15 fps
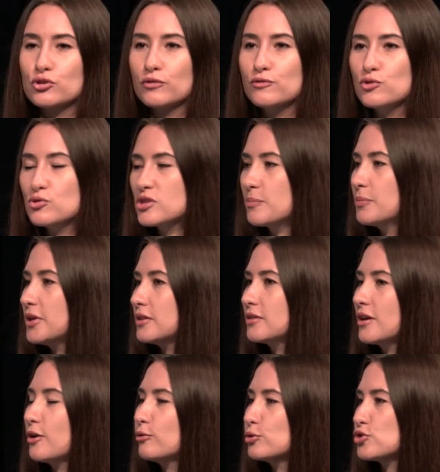что все
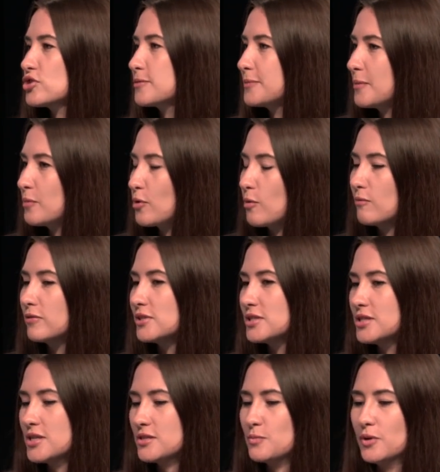запретное хочется попробовать?
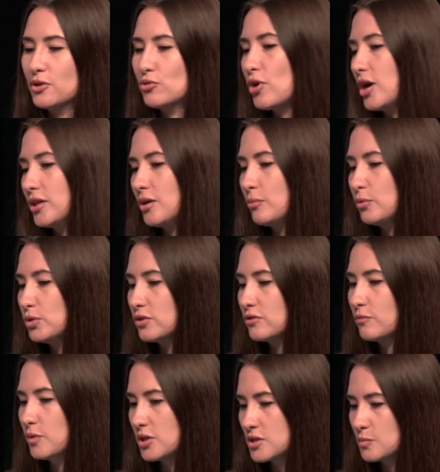Здесь марихуана будет,
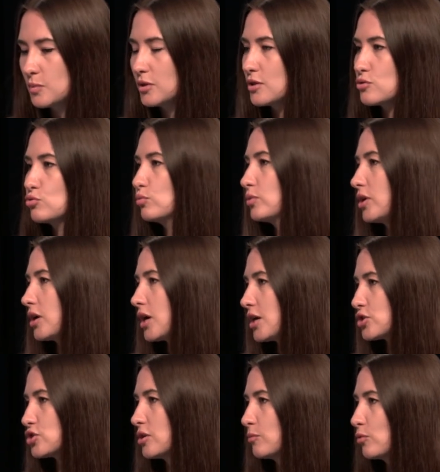в принципе, доступна
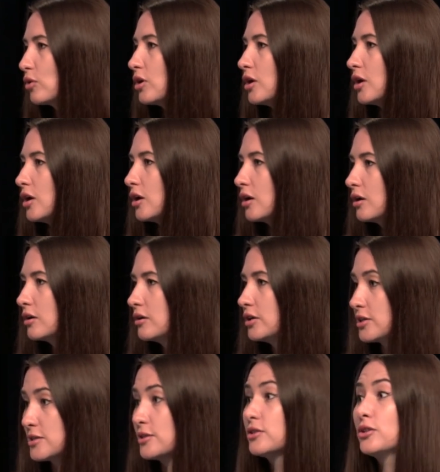каждому,
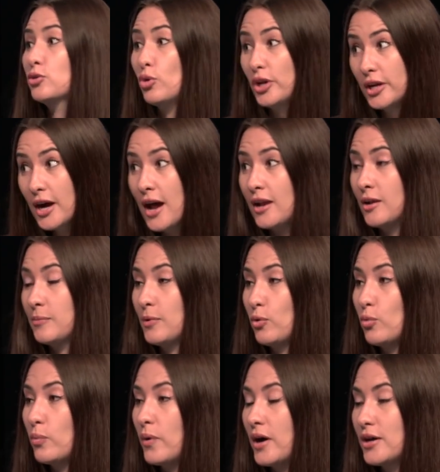если ты ее легально
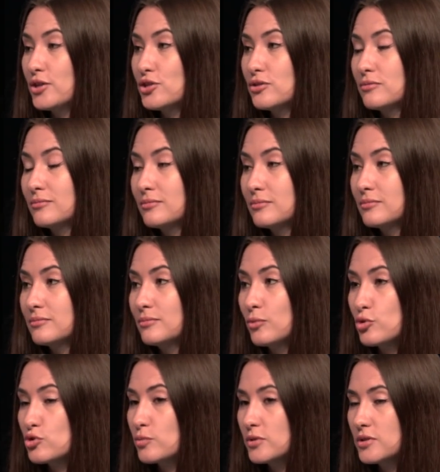покупаешь.
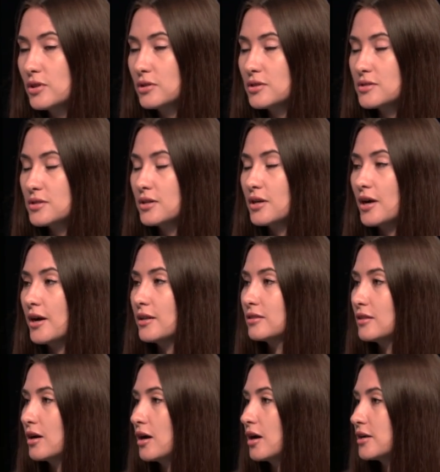Может быть, это сыграет
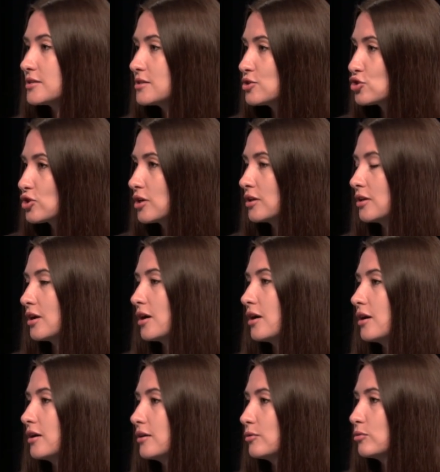на
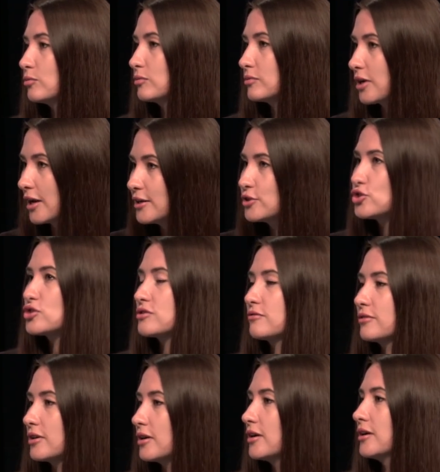снижение
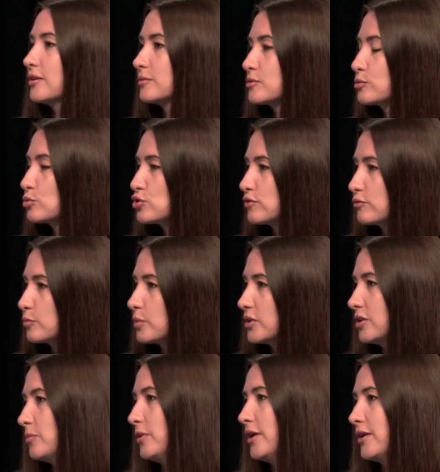количества случаев
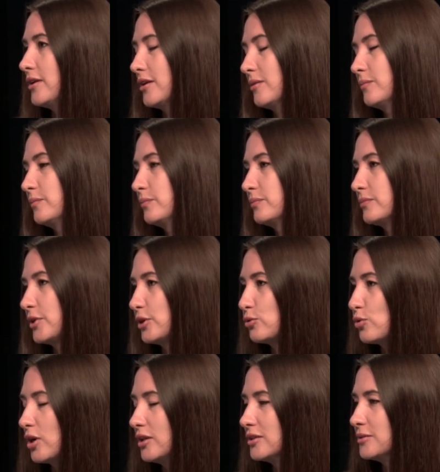употребления
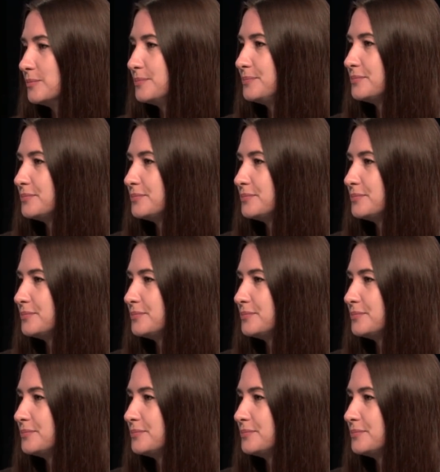марихуаны